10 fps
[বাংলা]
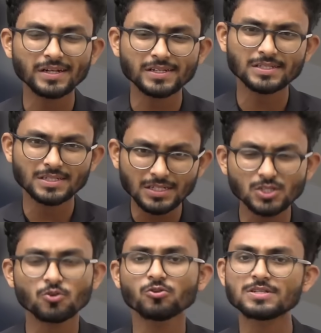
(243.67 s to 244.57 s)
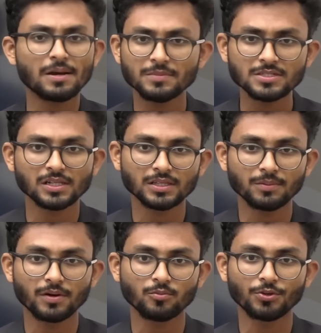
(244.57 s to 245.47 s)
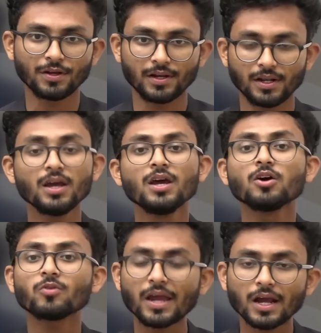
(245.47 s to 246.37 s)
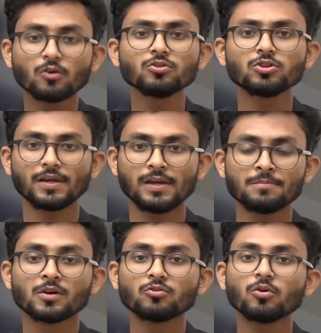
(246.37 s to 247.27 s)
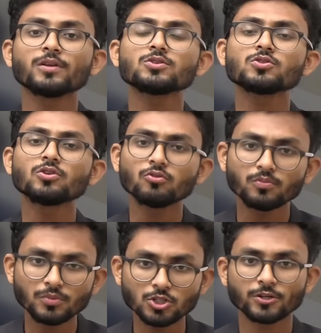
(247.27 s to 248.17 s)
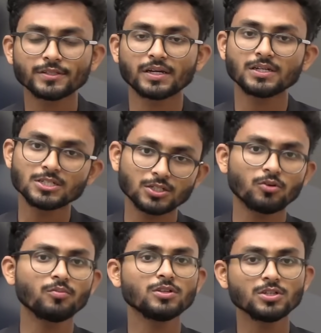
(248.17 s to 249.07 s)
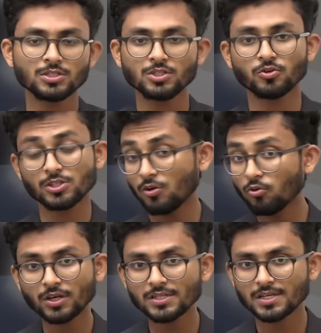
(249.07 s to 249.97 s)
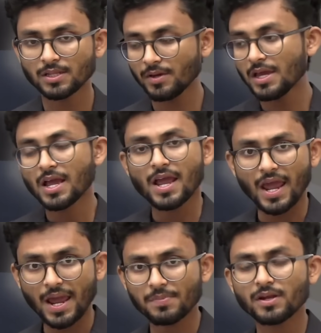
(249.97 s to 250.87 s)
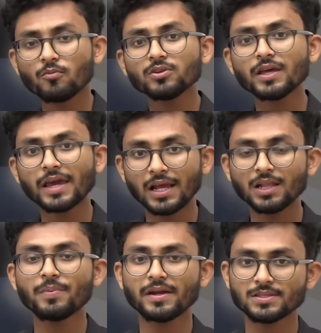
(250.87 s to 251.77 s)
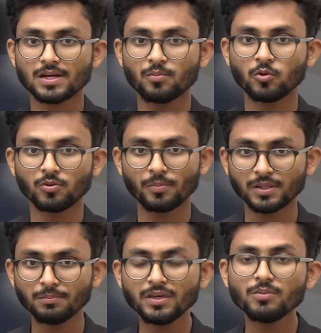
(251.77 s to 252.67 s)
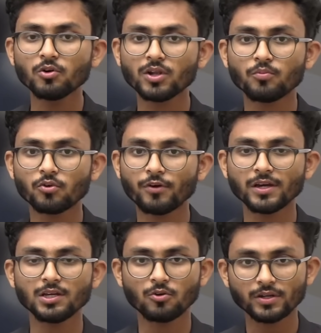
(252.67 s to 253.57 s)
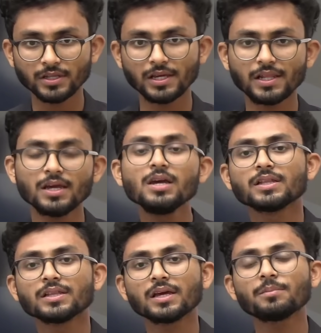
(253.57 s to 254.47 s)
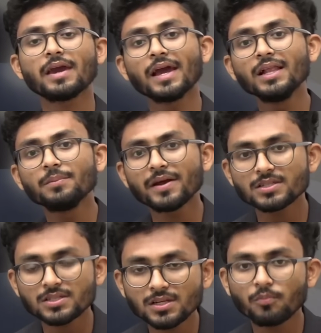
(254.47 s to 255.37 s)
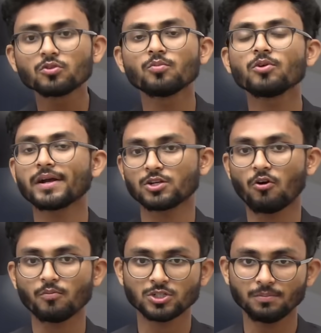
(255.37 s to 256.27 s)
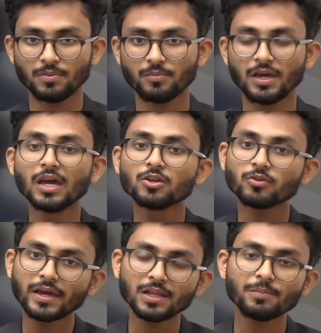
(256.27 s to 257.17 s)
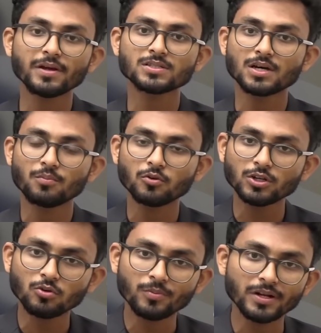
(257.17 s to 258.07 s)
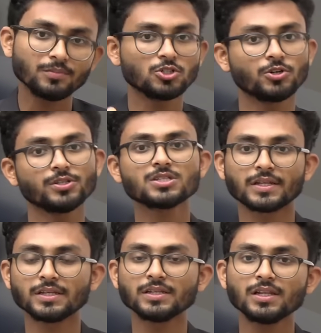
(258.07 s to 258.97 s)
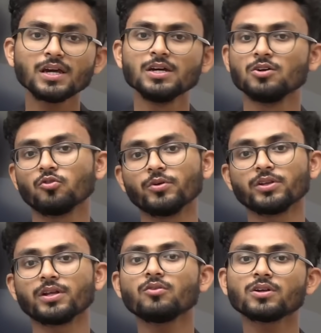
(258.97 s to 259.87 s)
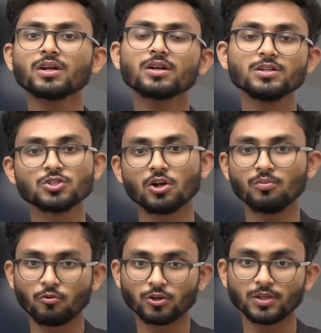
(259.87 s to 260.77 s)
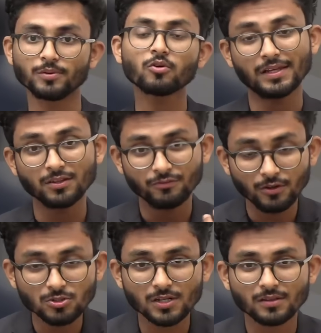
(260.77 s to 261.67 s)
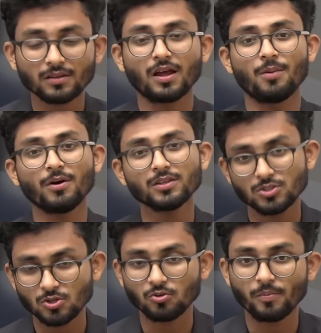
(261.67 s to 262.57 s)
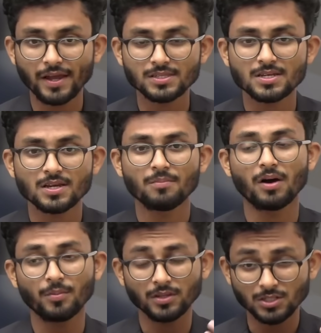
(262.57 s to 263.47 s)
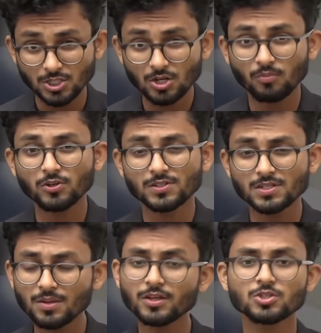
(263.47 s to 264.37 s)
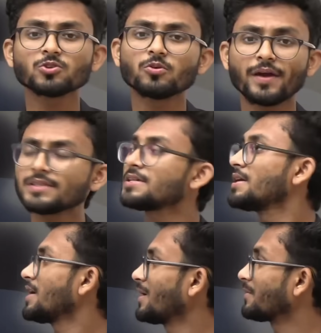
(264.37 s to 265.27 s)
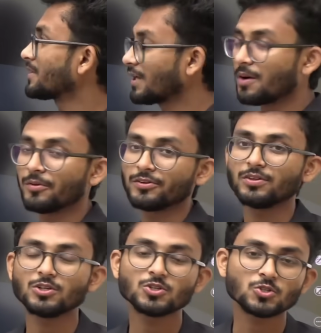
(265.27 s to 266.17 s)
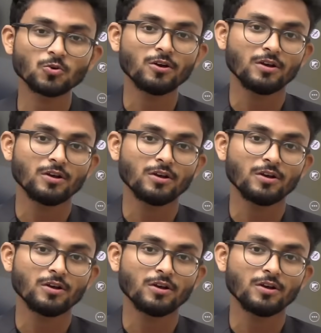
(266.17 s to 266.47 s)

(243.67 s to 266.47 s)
লেটেস্ট কি চলছে আমি জানতে পারবো না আর তো এখন থেকে তোমাদের যদি কোনো বিষয় থাকে সেটাও আমি নিশ্চিত হয়েছি কোথায় জানাবে অ্যাপের মধ্যে হেল্প অ্যান্ড সাপোর্ট মানে মি বলে প্রোফাইলের ওখানে গেলে দেখবে হেল্প অ্যান্ড সাপোর্ট বলে একটা অপশন পাবে তো হেল্প অ্যান্ড সাপোর্টে তোমরা এই বিষয়টা জানিয়ে দিলে তোমাদেরকে ওনারা রিজলভ করে দেবেন ইন ফিউচার আমার যত ব্যাচ বা আমাদের এস টিমের যত ব্যাচ এবার থেকে আমাদের নিজস্ব